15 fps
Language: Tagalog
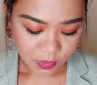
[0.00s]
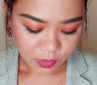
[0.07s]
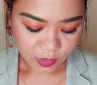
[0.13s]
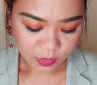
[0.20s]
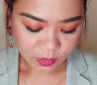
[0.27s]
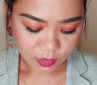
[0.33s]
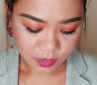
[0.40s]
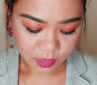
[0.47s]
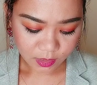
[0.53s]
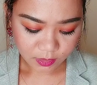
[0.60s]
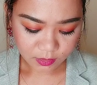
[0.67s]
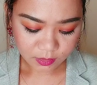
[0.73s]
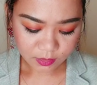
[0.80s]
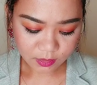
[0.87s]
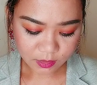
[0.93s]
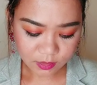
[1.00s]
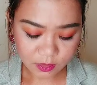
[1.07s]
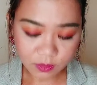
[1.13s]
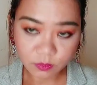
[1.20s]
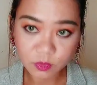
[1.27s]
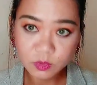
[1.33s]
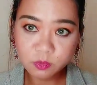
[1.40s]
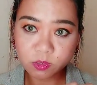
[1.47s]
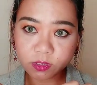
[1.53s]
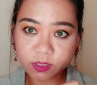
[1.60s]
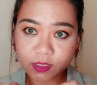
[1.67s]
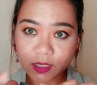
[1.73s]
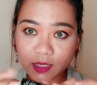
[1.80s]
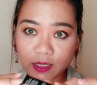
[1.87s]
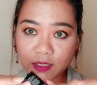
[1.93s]
Ang next natin
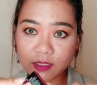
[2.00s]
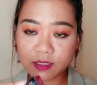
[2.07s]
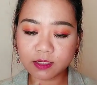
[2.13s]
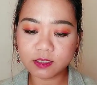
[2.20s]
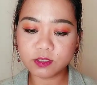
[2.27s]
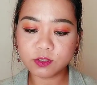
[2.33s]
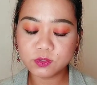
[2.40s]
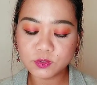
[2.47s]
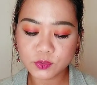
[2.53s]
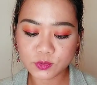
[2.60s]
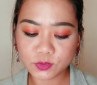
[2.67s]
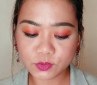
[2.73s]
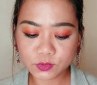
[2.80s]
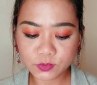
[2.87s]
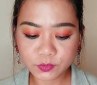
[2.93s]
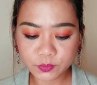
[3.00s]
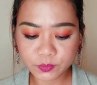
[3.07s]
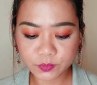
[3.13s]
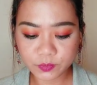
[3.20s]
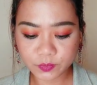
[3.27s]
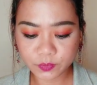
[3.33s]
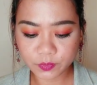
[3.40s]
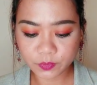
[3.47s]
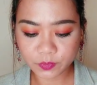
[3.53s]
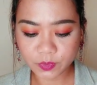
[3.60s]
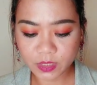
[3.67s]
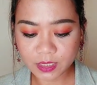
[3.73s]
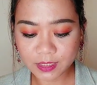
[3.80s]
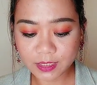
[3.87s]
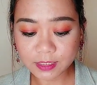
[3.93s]
bubuksan is yung
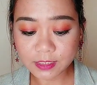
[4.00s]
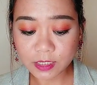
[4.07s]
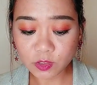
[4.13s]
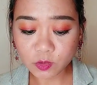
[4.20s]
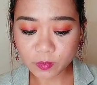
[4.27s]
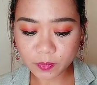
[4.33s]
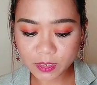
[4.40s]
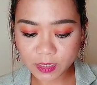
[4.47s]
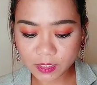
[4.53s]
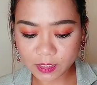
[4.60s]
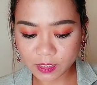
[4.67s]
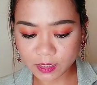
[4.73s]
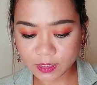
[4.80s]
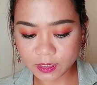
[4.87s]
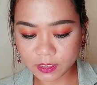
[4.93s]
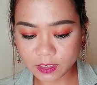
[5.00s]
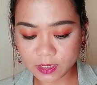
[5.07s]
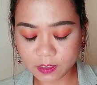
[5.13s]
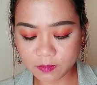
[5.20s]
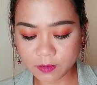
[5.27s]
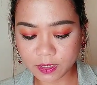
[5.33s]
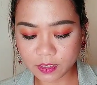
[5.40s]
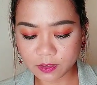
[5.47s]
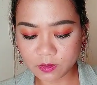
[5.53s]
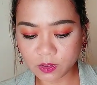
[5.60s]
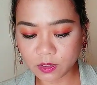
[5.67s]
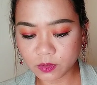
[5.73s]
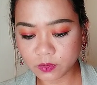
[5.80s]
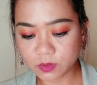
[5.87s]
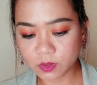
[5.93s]
Nasa loob pala ang kanyang label kung
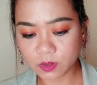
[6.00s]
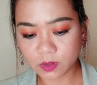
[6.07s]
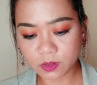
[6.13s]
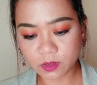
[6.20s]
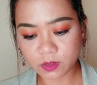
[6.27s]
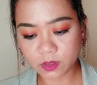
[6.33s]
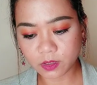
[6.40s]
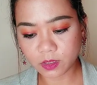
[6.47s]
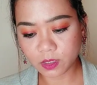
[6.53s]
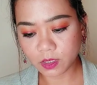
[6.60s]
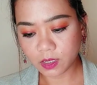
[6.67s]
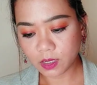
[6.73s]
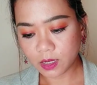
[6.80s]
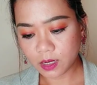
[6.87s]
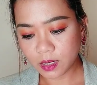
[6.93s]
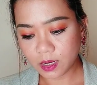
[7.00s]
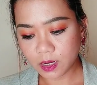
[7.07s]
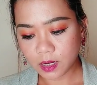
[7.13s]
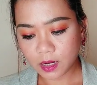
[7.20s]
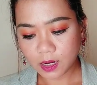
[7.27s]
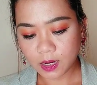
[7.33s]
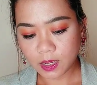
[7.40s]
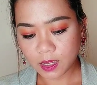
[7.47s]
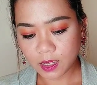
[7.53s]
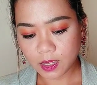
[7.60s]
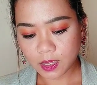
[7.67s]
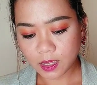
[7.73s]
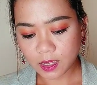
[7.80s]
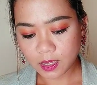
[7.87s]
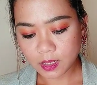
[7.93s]
anong color.
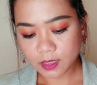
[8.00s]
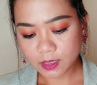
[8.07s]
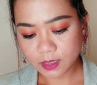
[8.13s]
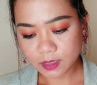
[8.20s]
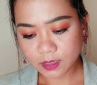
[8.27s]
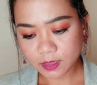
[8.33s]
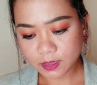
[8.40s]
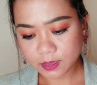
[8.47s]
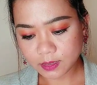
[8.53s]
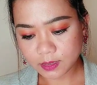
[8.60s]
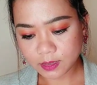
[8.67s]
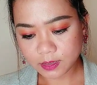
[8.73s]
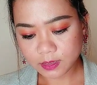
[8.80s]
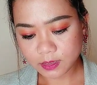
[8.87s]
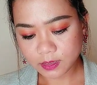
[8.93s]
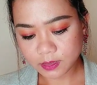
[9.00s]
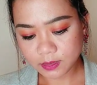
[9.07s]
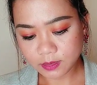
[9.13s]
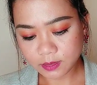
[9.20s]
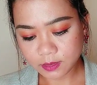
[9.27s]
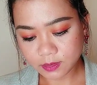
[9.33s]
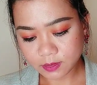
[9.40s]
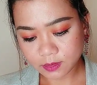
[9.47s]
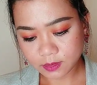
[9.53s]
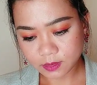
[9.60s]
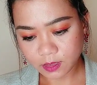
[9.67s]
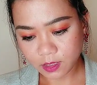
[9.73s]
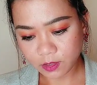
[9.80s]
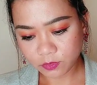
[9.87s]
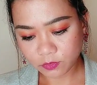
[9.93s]
Ang kanyang
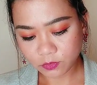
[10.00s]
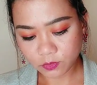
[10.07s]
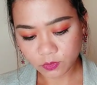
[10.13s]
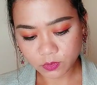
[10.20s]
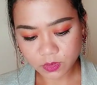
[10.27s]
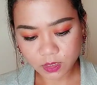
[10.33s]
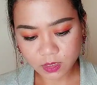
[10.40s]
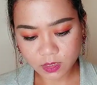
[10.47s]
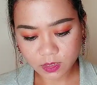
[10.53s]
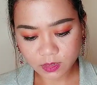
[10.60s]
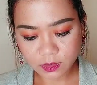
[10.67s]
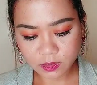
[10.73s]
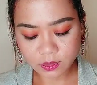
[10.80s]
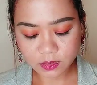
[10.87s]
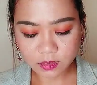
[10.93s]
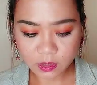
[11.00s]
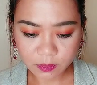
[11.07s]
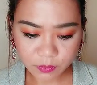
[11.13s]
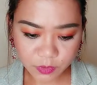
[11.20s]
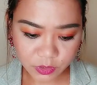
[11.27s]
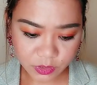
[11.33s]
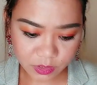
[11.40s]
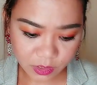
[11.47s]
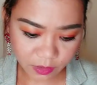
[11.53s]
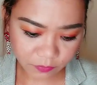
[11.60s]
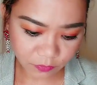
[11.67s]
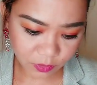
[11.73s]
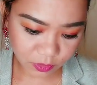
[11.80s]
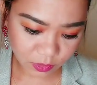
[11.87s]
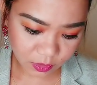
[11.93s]
ito is number
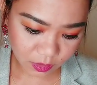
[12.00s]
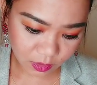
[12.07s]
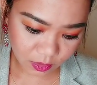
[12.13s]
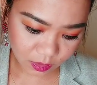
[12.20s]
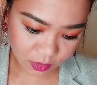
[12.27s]
17.